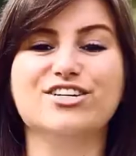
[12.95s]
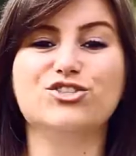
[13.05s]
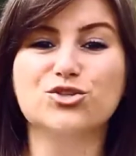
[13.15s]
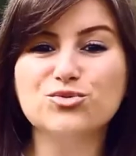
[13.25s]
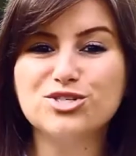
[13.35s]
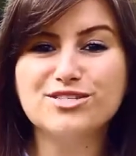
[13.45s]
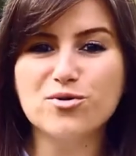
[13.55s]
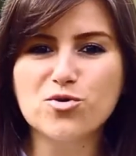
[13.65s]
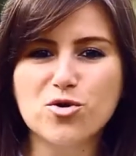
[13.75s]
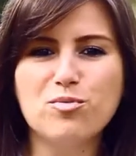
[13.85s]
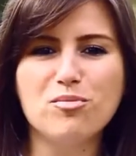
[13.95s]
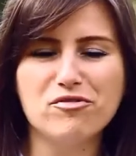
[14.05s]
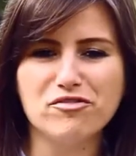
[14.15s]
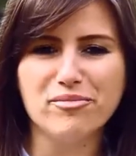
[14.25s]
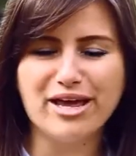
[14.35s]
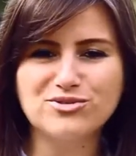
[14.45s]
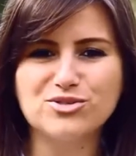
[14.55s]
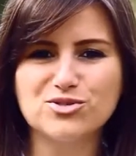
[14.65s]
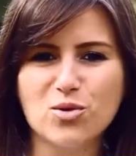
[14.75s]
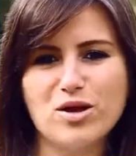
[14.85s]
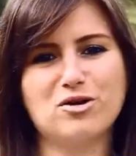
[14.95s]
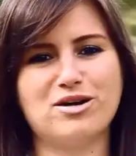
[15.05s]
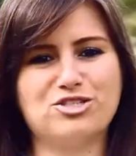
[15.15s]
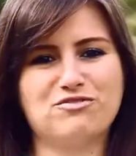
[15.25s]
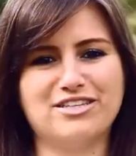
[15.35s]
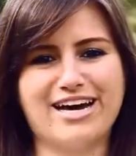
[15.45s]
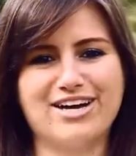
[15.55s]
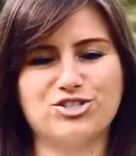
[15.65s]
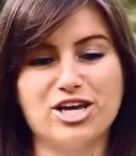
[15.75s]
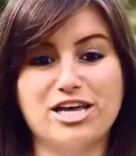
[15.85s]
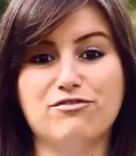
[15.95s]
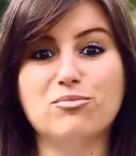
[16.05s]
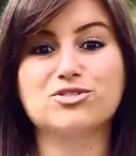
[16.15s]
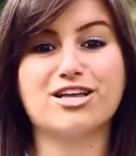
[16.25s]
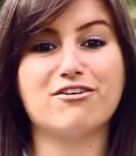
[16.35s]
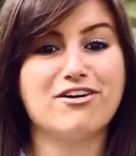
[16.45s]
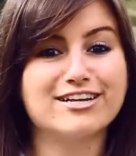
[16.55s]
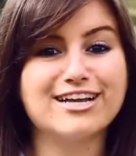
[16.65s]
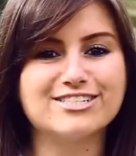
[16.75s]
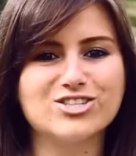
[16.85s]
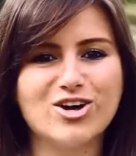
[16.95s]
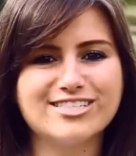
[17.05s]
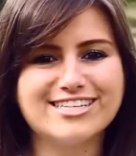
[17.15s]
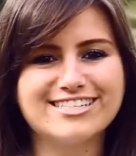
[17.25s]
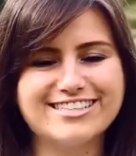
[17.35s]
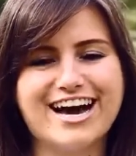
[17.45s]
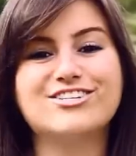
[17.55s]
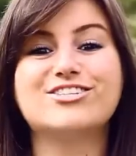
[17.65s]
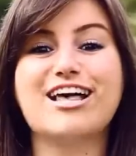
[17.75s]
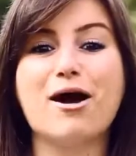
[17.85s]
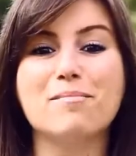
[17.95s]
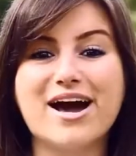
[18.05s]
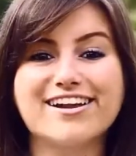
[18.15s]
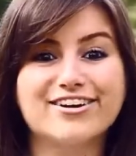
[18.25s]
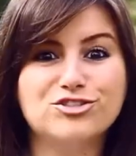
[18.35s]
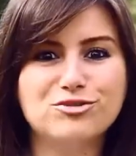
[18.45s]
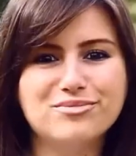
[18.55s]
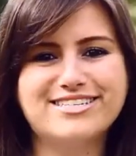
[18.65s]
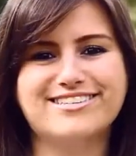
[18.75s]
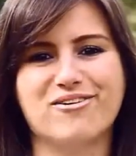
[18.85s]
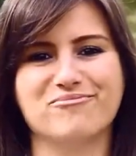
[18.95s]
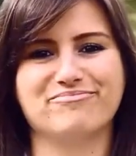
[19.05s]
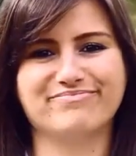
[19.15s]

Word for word: Junte seu grupo ou movimento, escolha uma atividade e vamos gravar nas nossas cidades a marca de missão.